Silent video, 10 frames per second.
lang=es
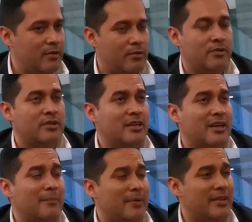Eh, o no te
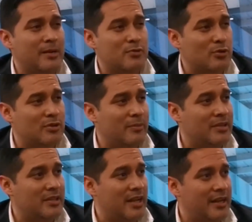deja perder
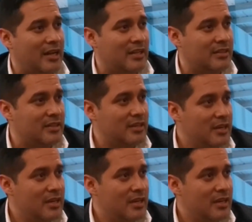absolutamente nada en el lente.